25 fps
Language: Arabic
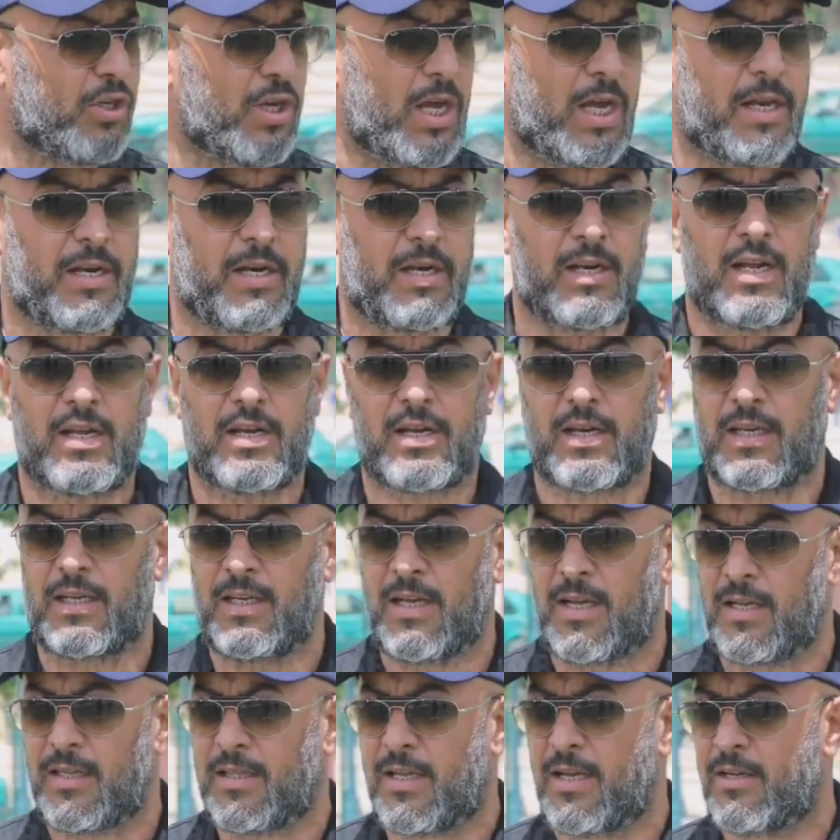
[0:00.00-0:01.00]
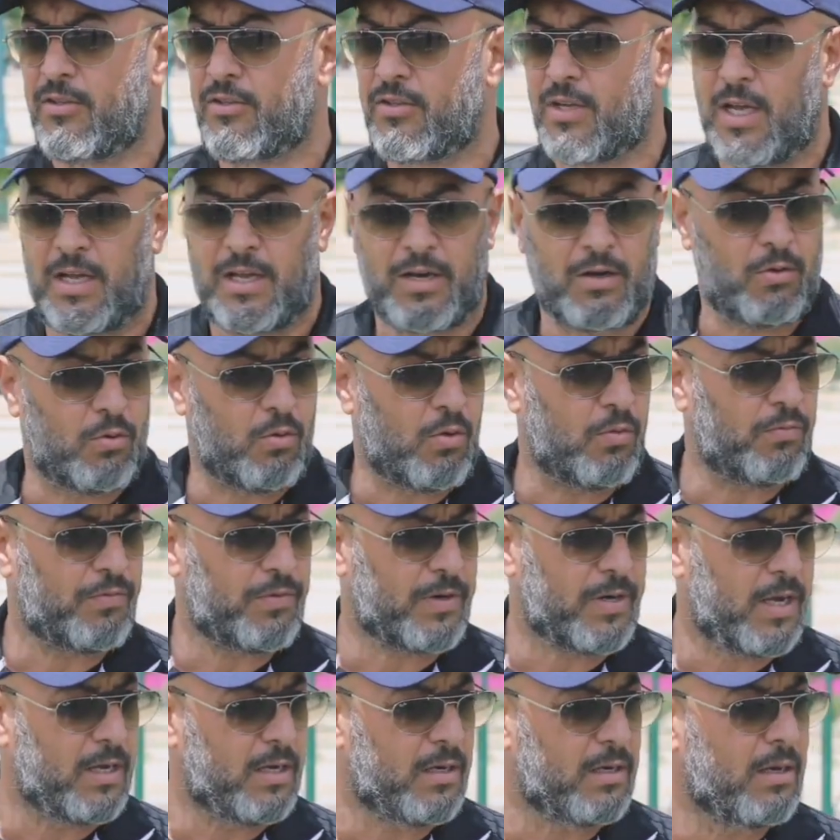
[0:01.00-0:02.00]
شهر الرياضه شهر
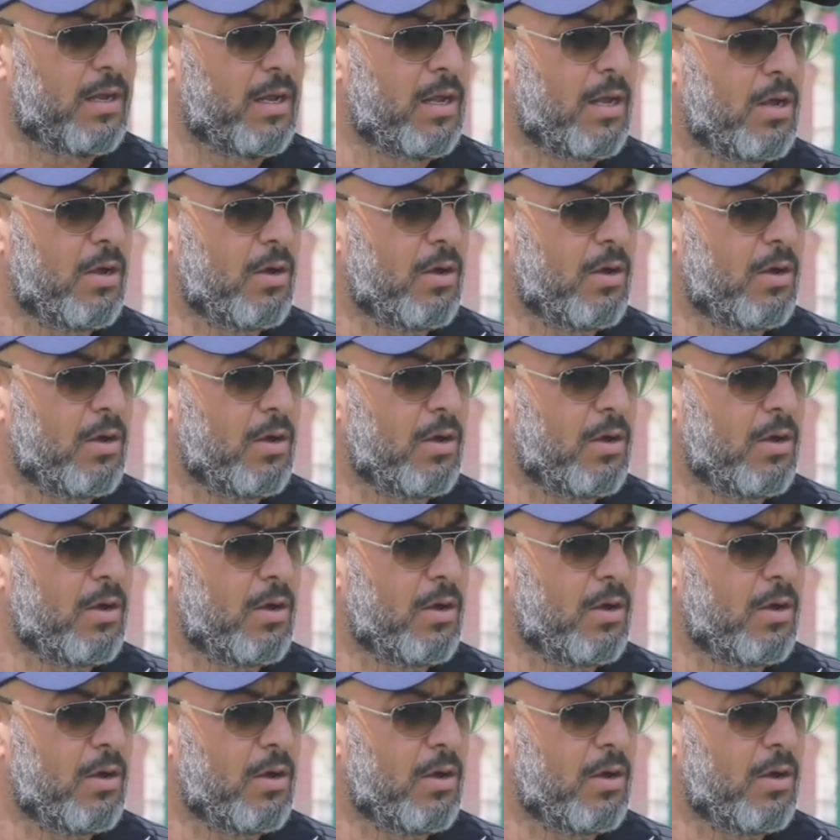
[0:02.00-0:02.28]
الغفران